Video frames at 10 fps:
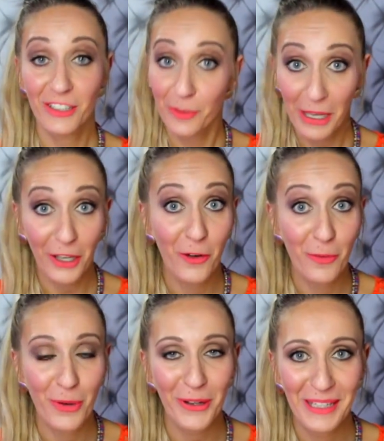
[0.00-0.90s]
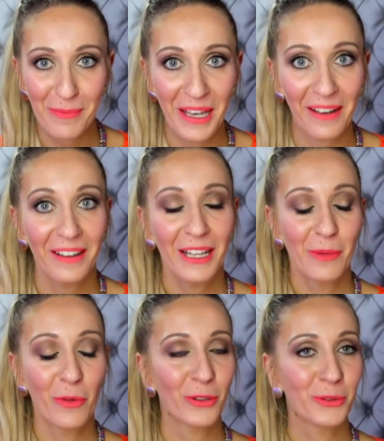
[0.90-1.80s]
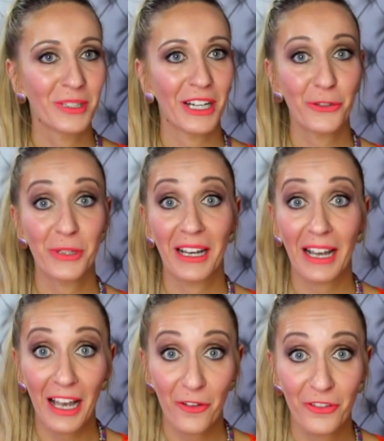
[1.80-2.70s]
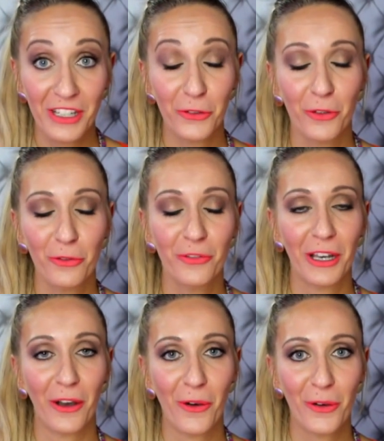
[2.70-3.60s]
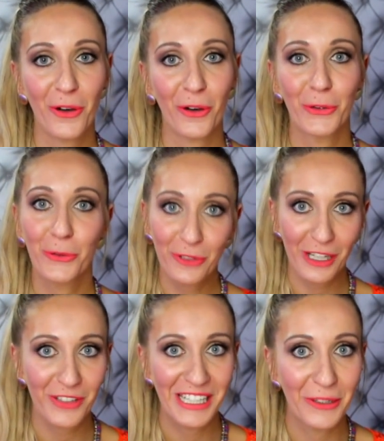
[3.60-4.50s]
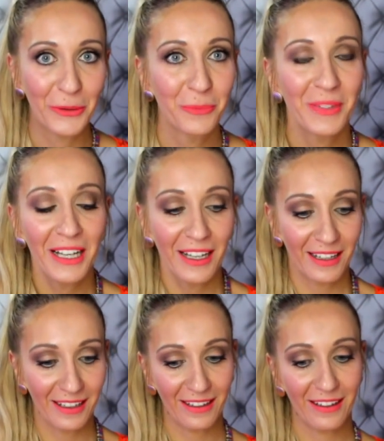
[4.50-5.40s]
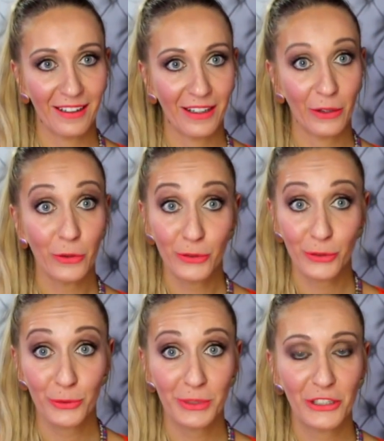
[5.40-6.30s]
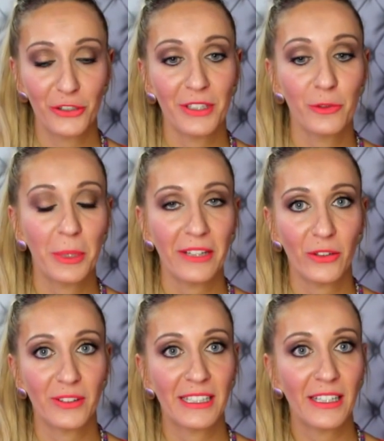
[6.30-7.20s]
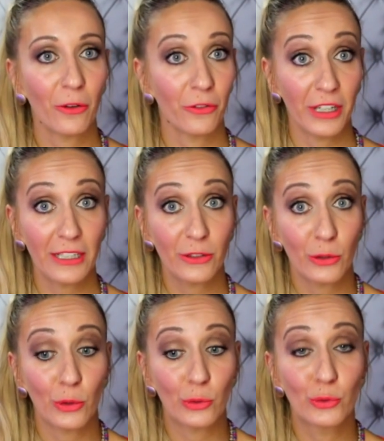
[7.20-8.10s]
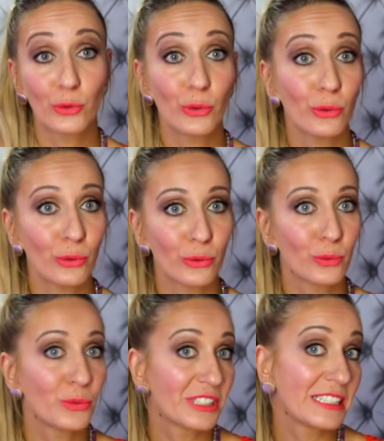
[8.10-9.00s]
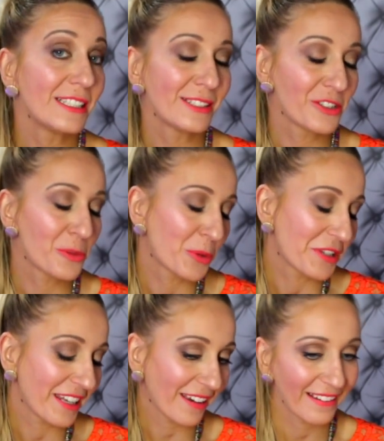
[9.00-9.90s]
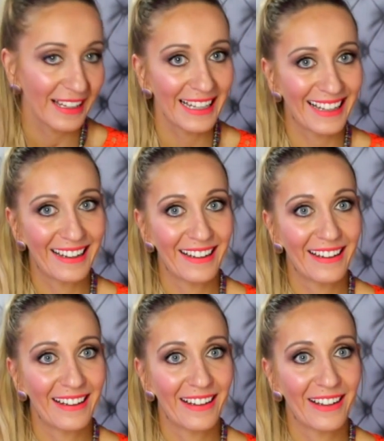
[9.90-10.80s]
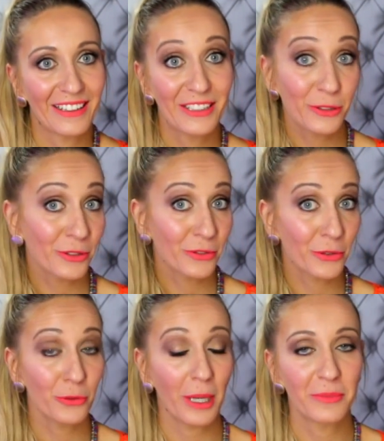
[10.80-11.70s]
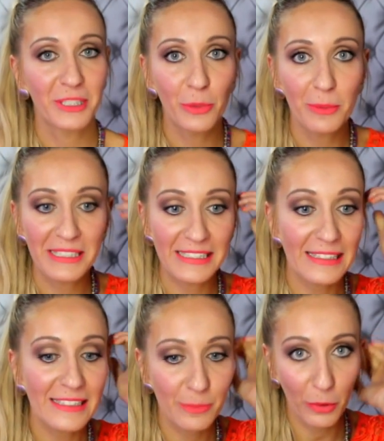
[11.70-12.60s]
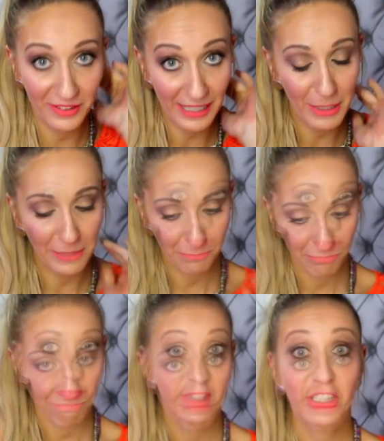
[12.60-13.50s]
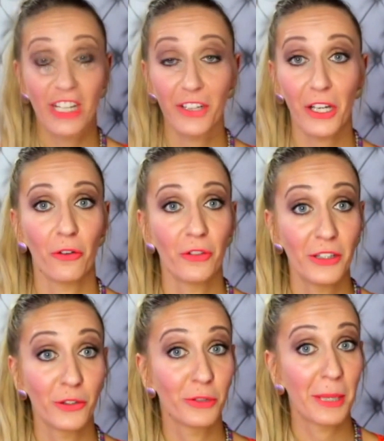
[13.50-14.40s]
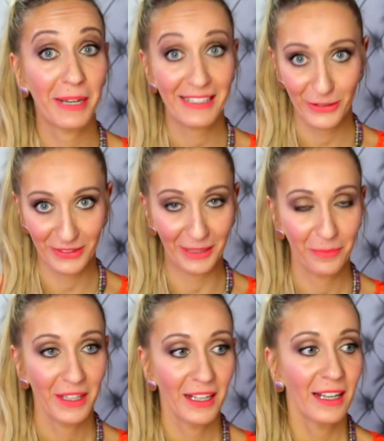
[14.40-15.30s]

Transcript: J'espère que vous portez bien. Moi en tout cas, je suis ravie de vous faire encore une nouvelle vidéo. Euh, aujourd'hui, je vais vous présenter en fait euh, deux outils, si je peux dire, euh, qui sont devenus un petit peu mes indispensables. J'avais envie de vous les présenter.